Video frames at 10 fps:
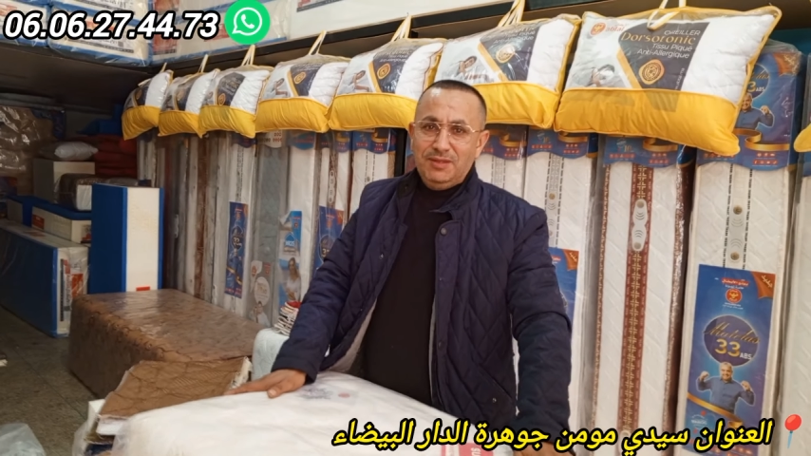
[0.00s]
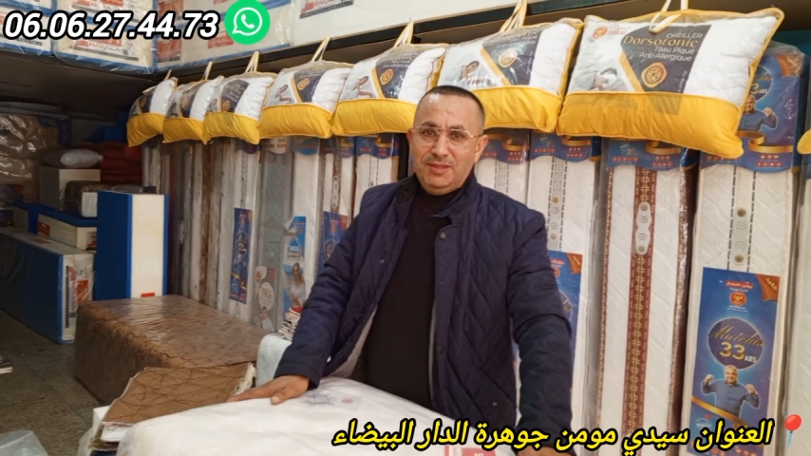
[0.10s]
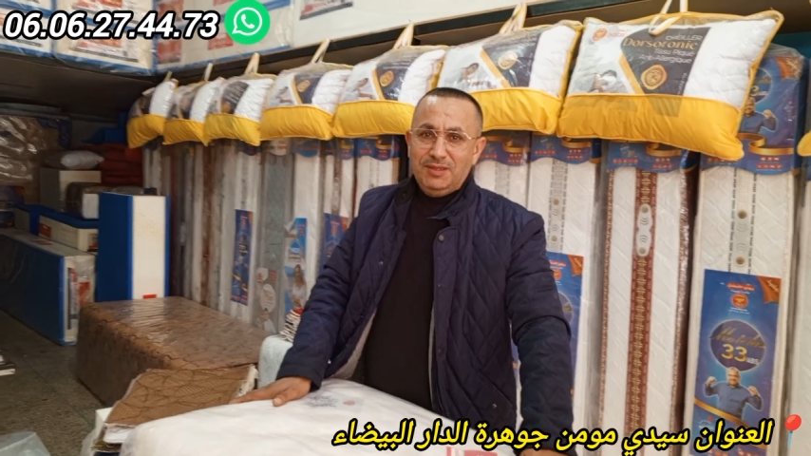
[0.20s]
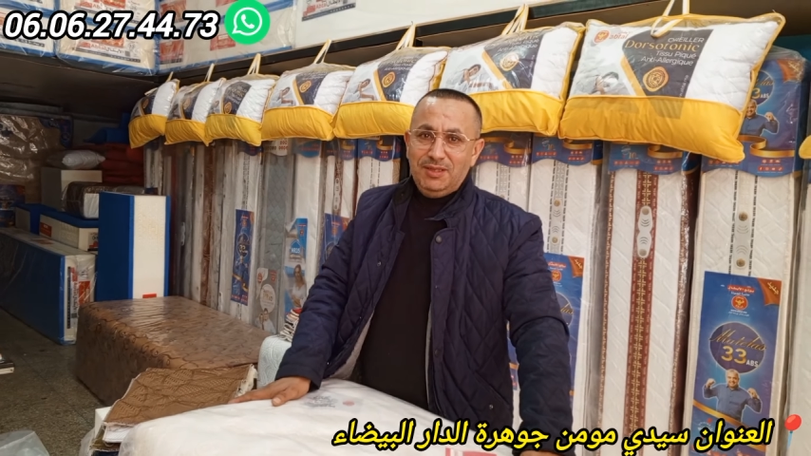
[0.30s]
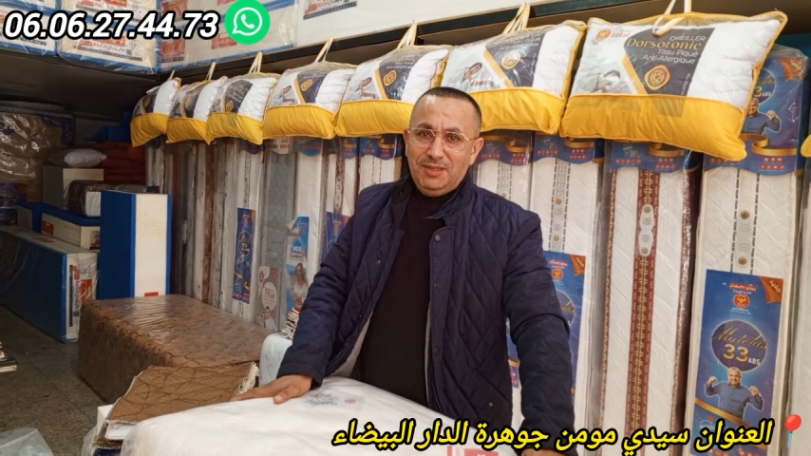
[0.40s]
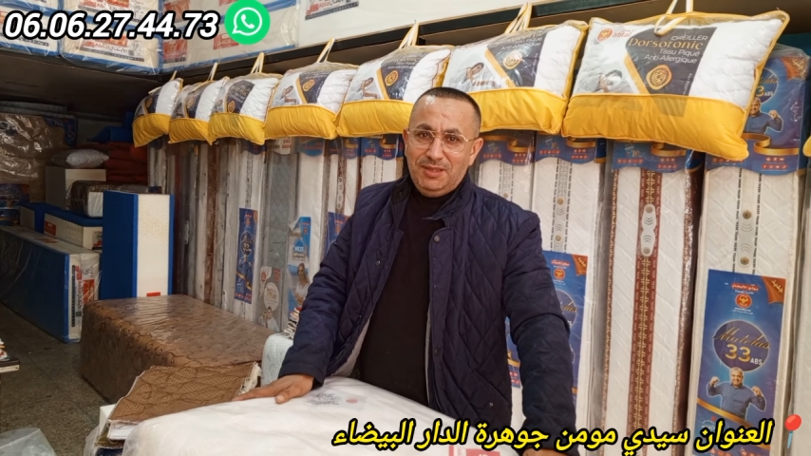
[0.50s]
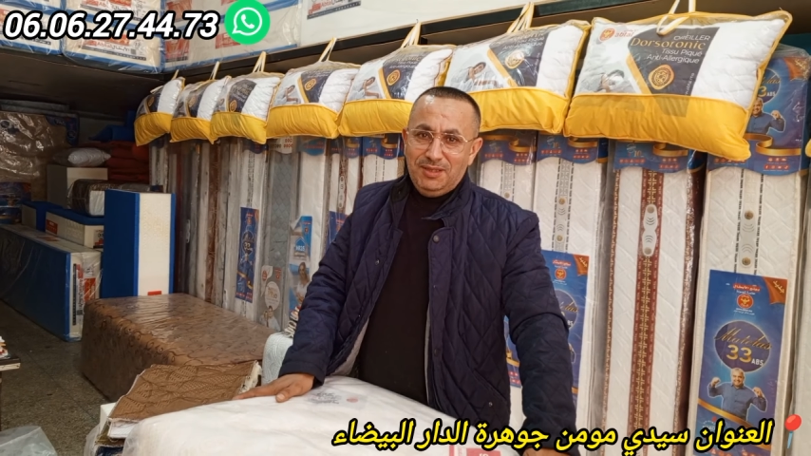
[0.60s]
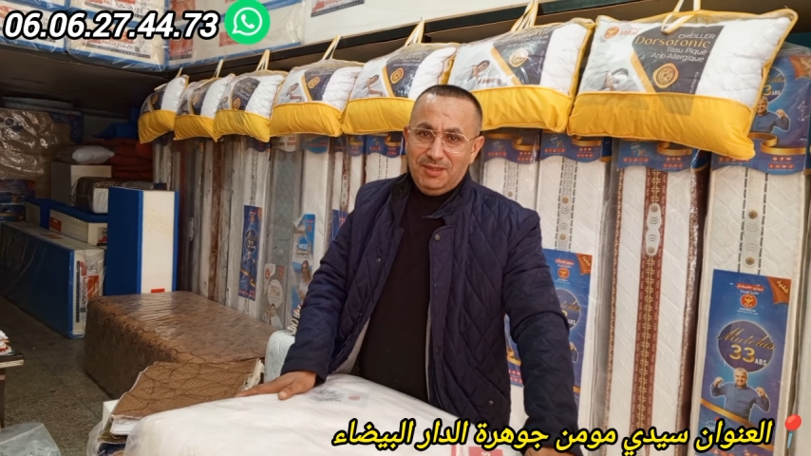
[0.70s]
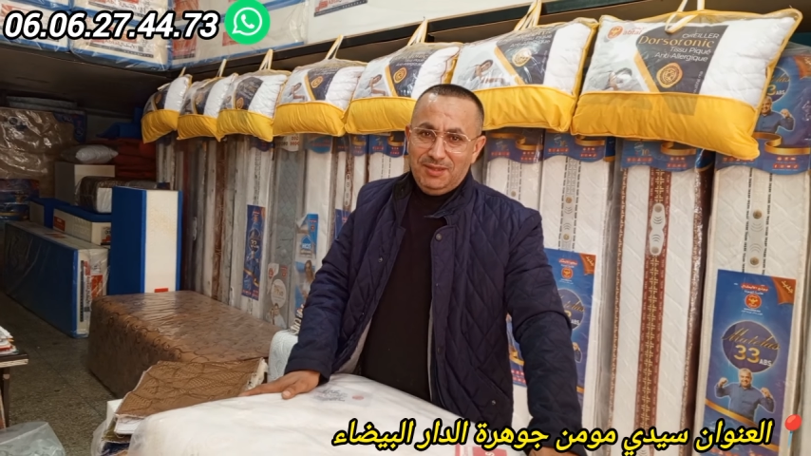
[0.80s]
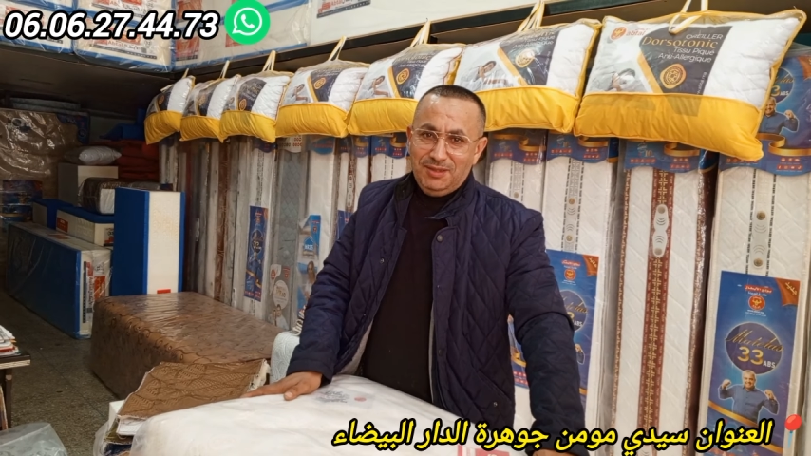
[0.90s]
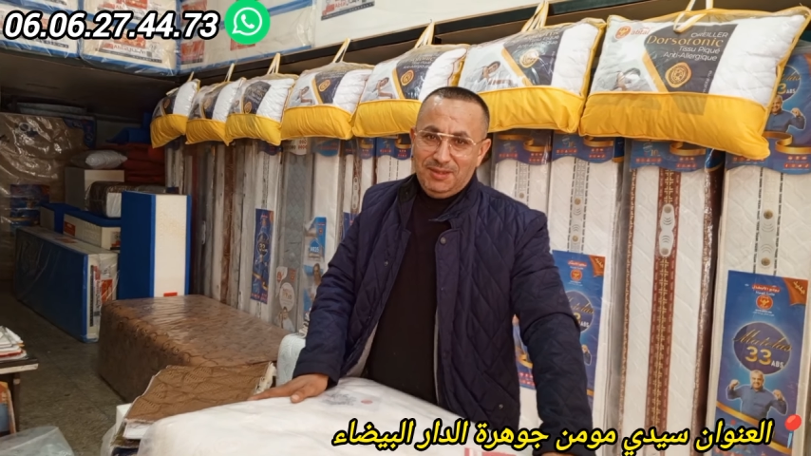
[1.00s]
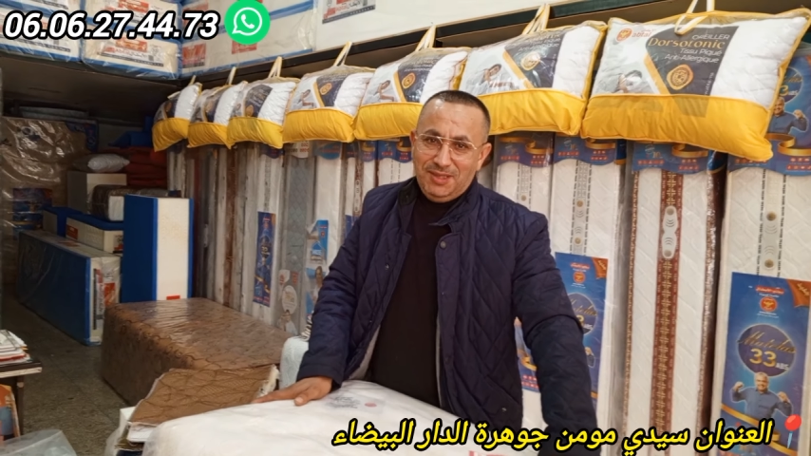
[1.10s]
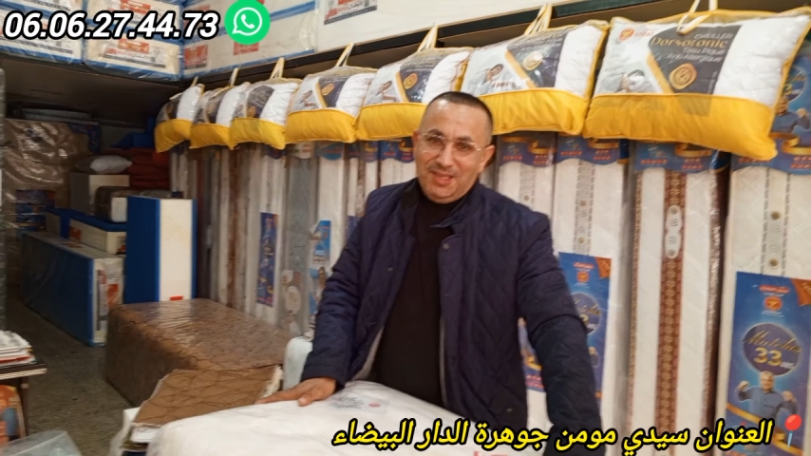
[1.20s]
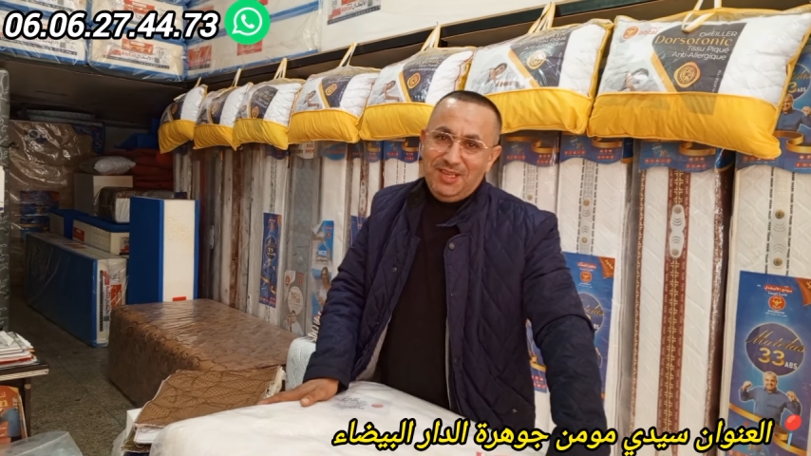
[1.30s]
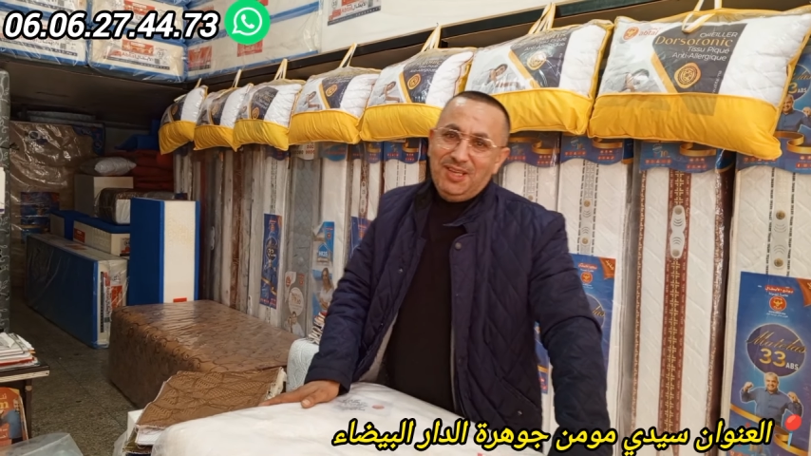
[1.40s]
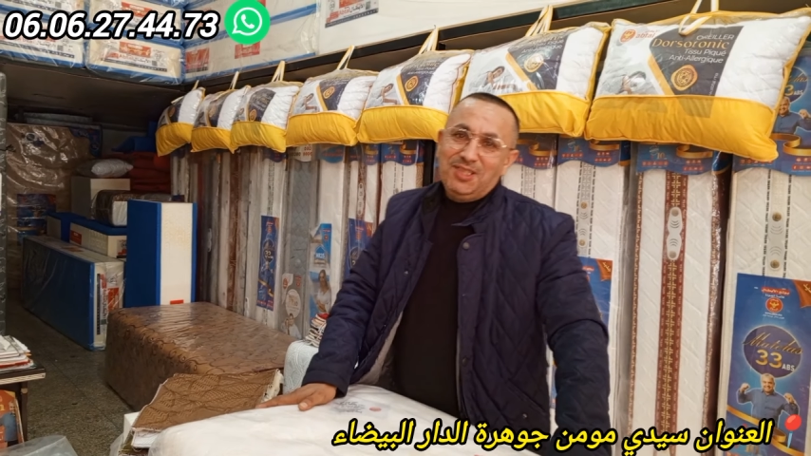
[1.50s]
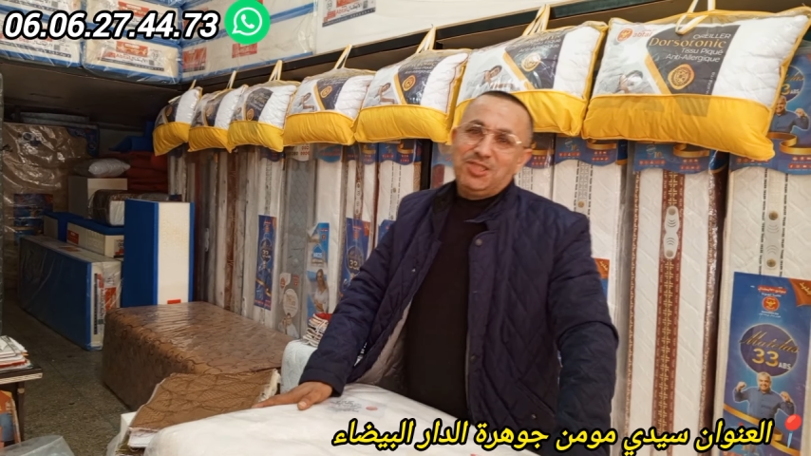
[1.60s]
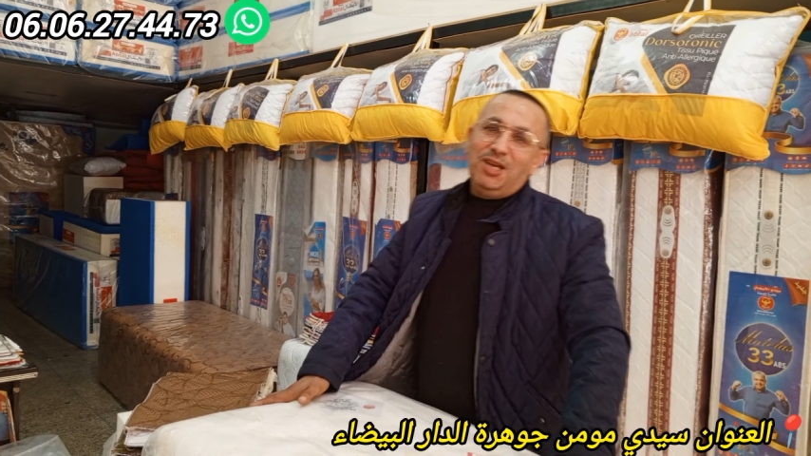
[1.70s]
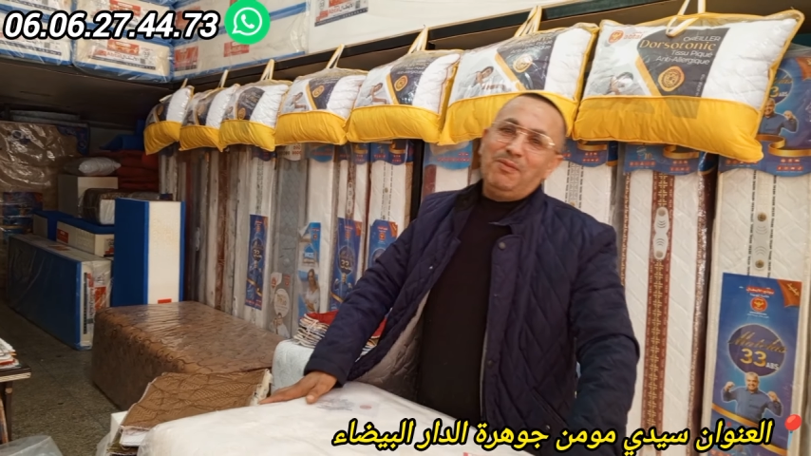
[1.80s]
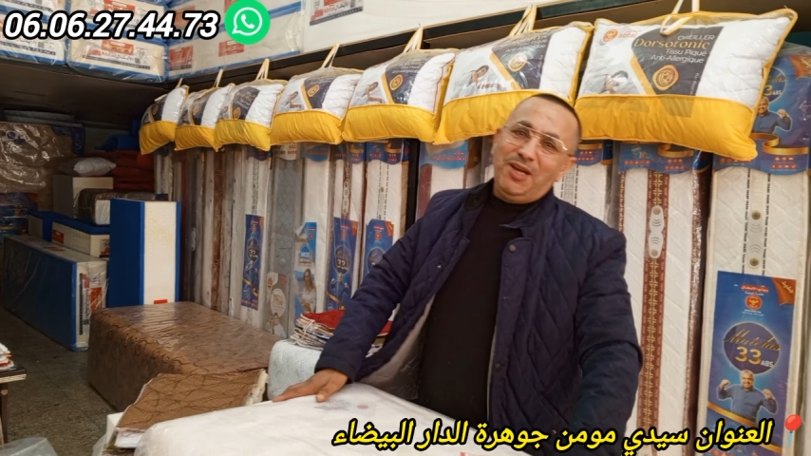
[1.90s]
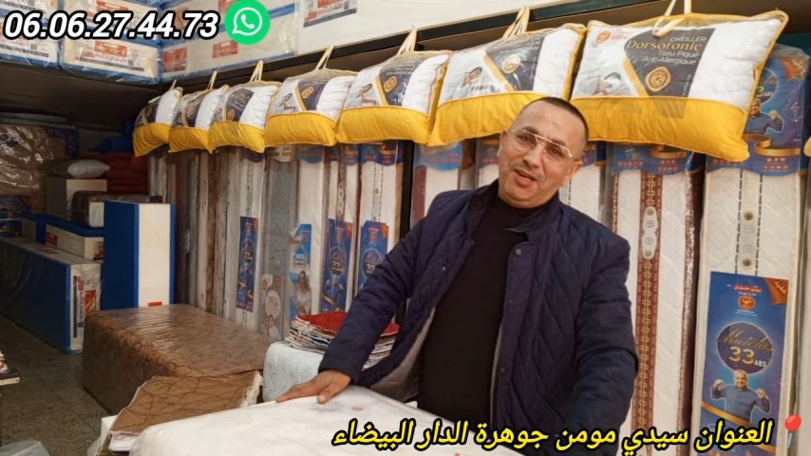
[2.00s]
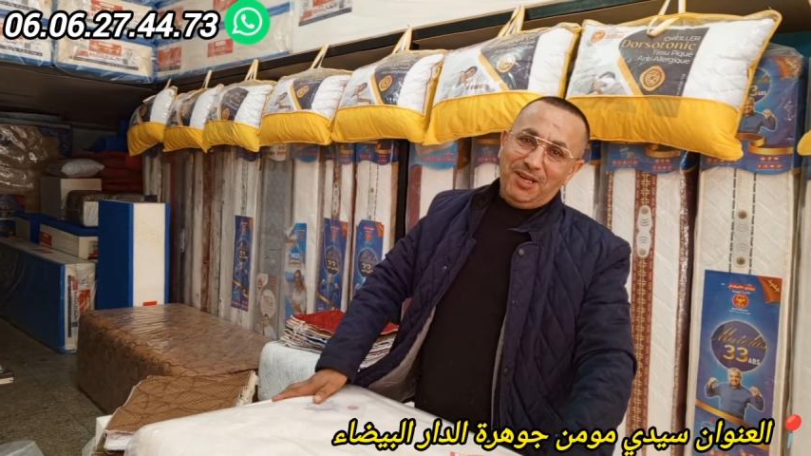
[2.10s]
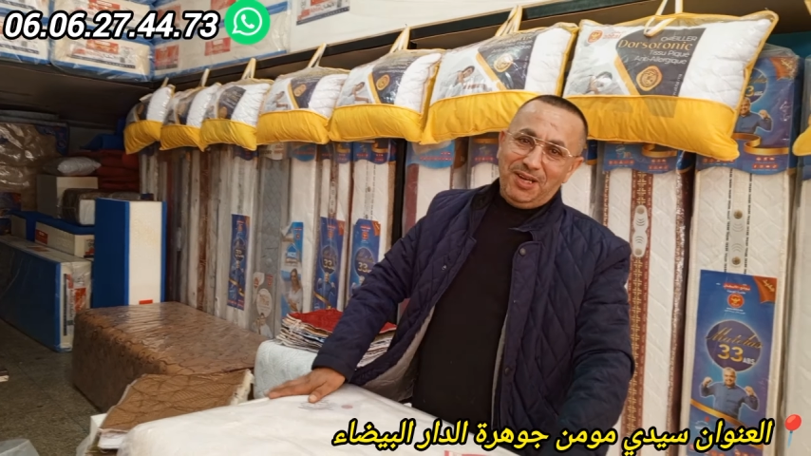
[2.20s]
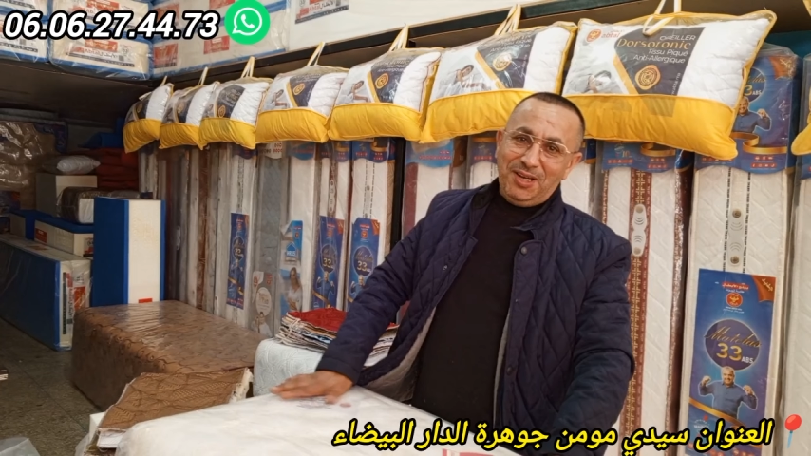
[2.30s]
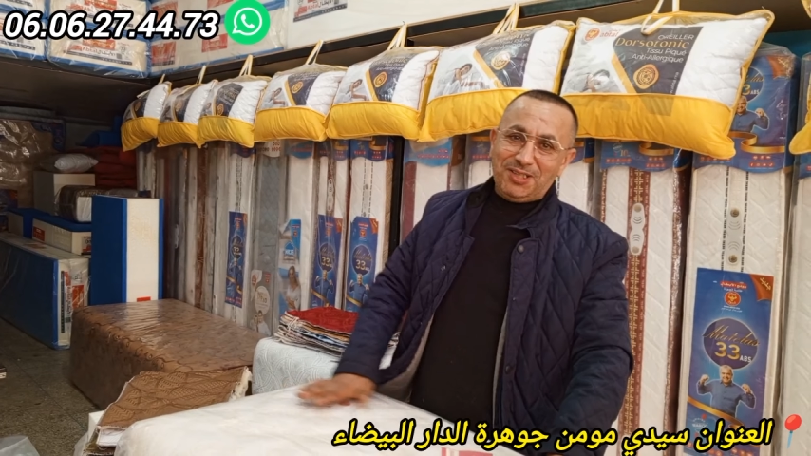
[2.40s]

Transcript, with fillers: للثمن اخويا الثمن آه،